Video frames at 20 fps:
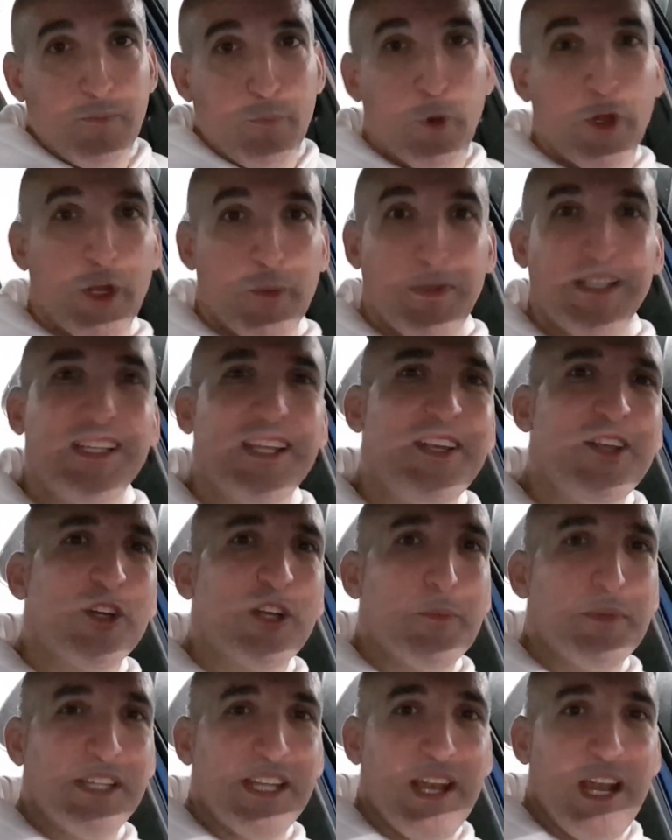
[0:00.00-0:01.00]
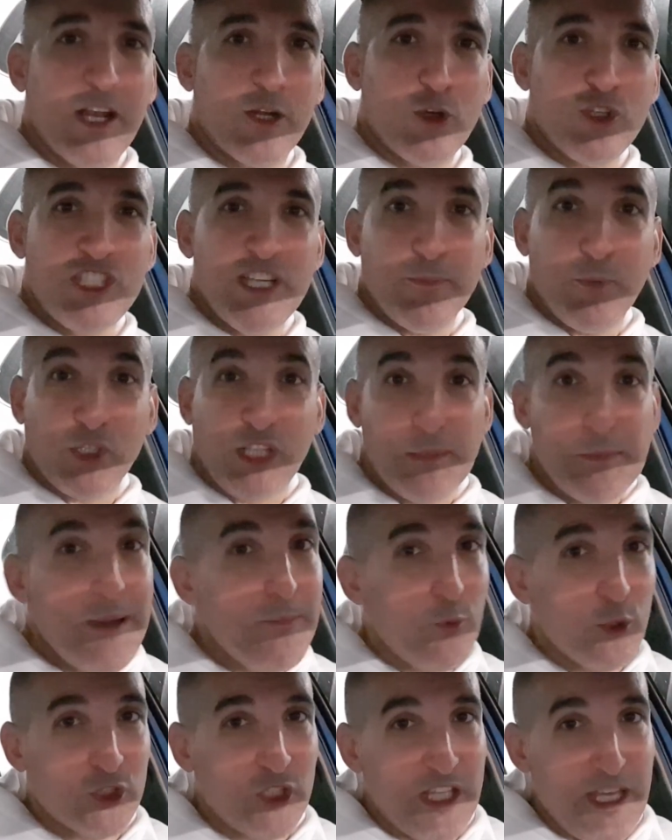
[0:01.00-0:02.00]
Bueno, me he tenido que meter en el coche porque me han
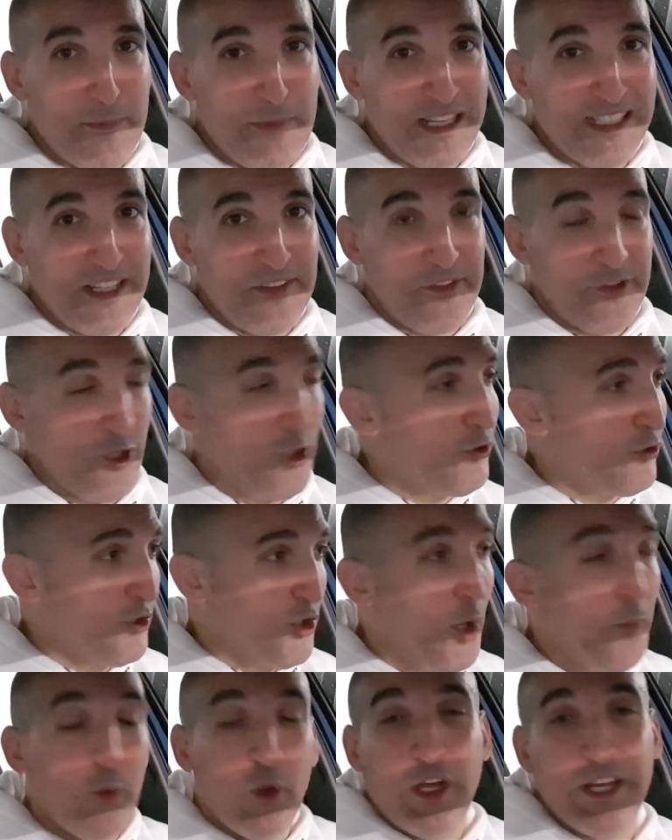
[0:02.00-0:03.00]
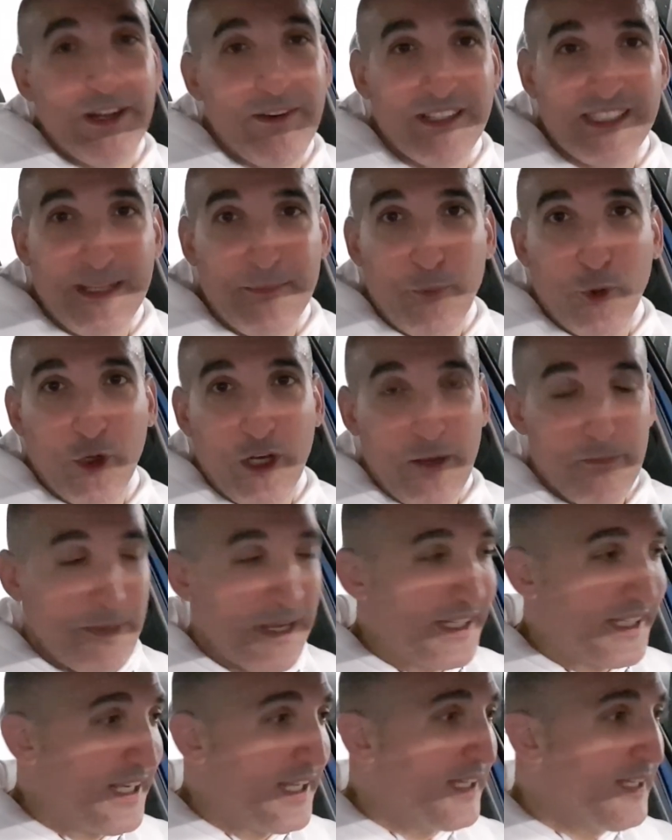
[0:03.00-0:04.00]
vuelto a llamar la atención, no puedo grabar tampoco en el
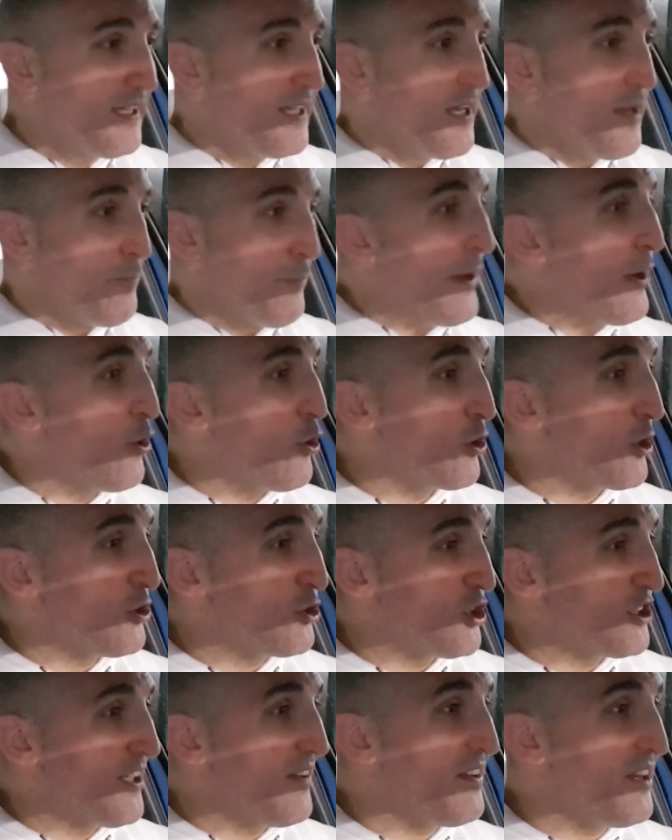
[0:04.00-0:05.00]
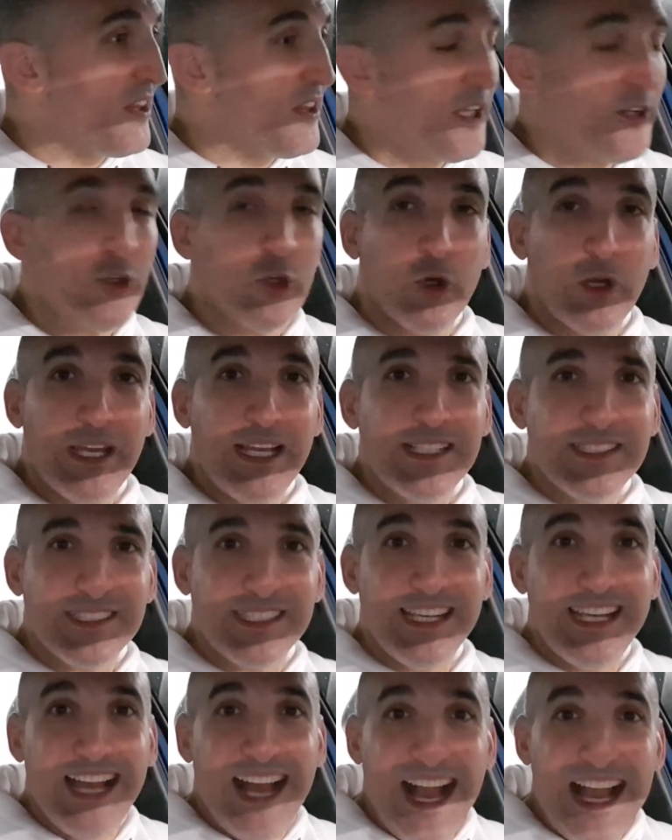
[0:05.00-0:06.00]
parking, pero lo que os estaba diciendo es
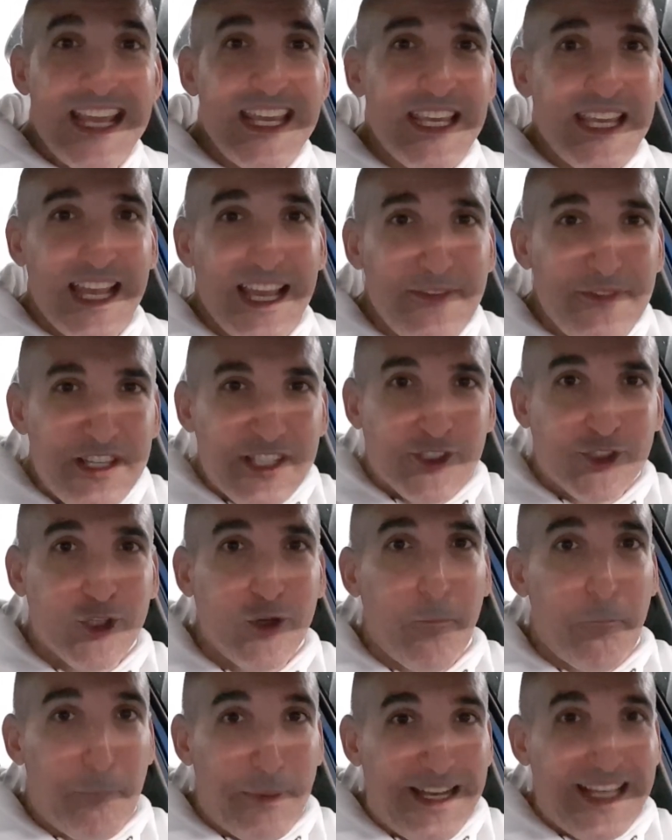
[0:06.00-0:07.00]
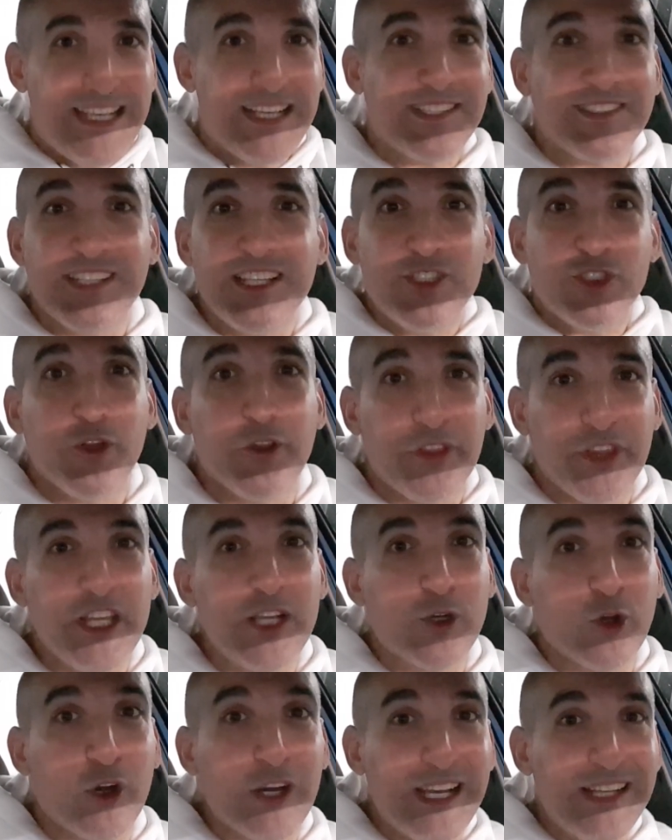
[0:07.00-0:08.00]
que ahí he visto PlayStation
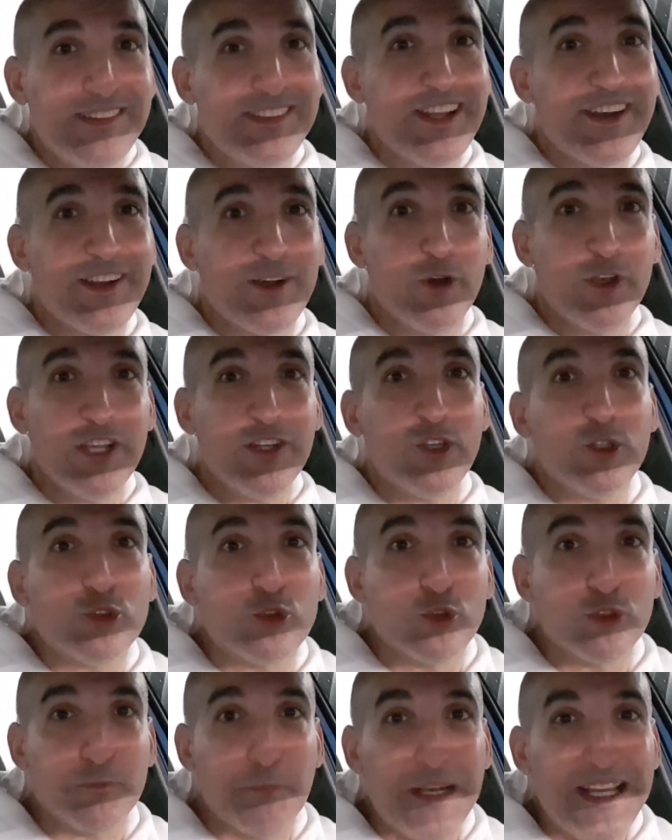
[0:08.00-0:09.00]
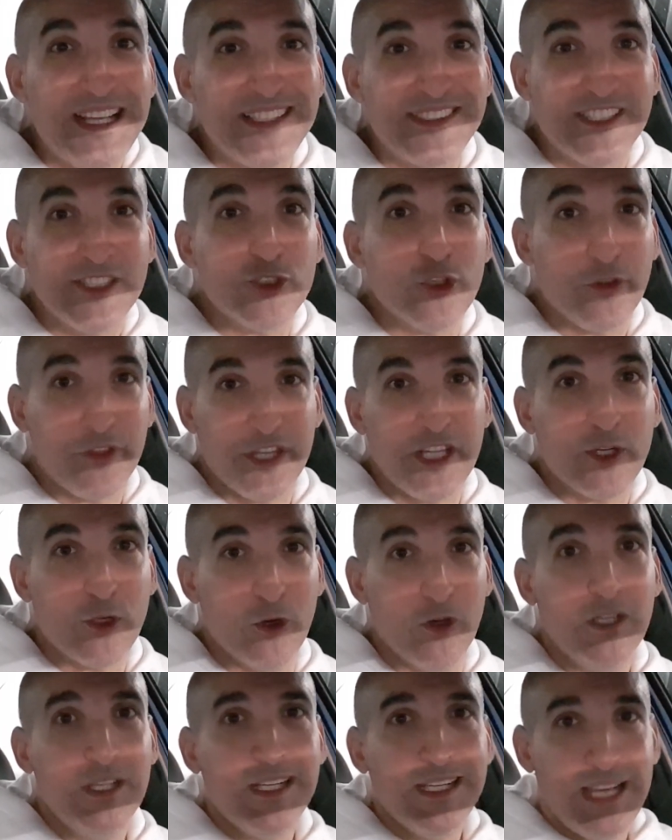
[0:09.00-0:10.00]
5, gente recogiendo sus PlayStation
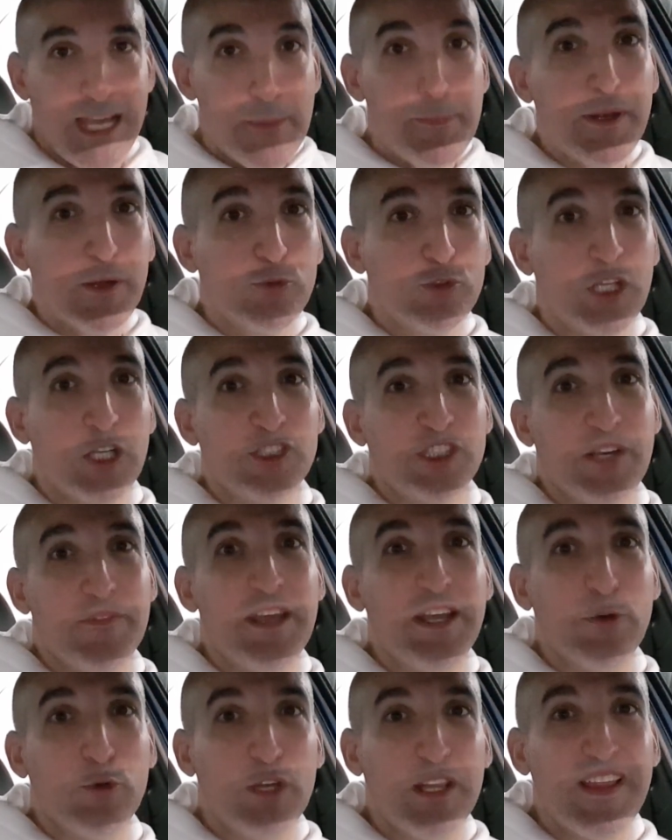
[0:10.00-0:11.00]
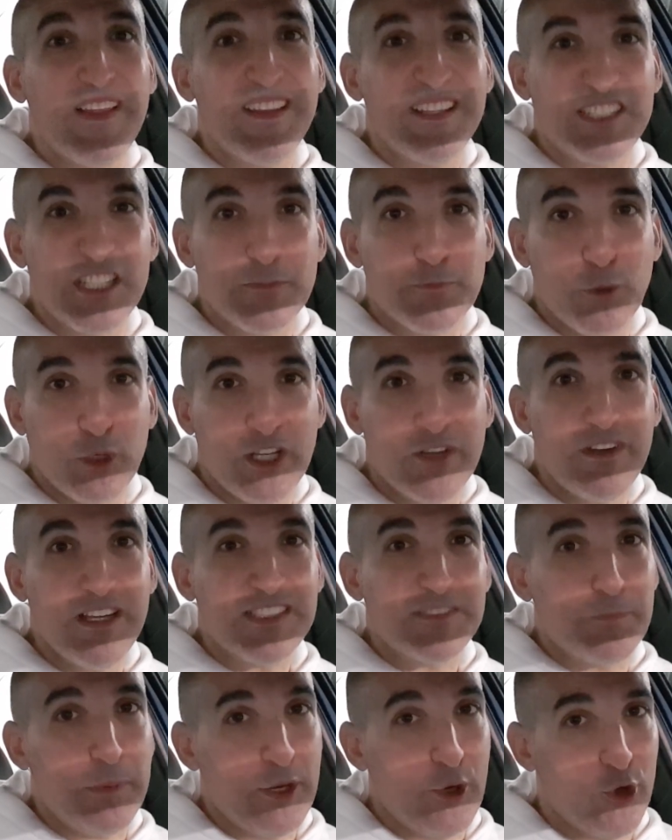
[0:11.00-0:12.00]
5. He preguntado si habían unidades
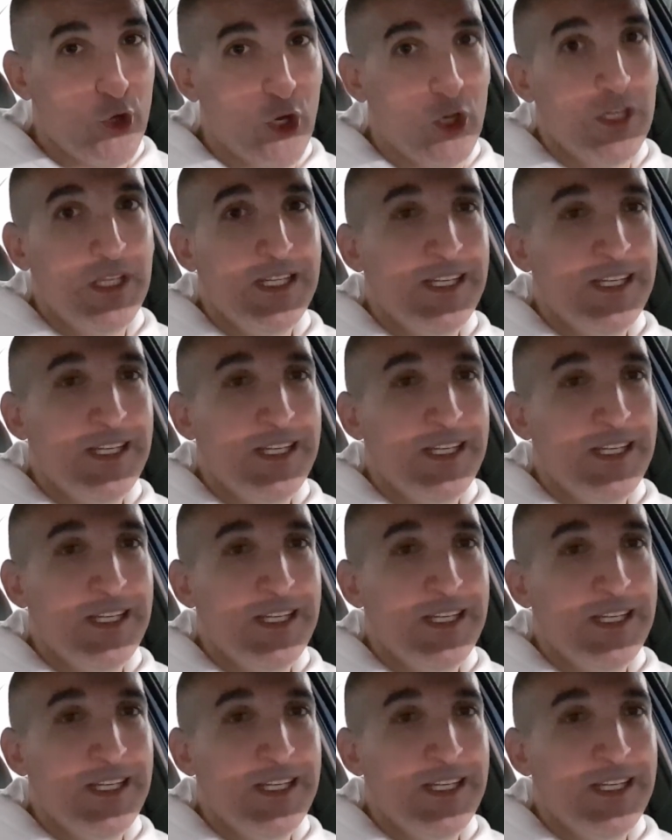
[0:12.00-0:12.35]
disponibles, pero no.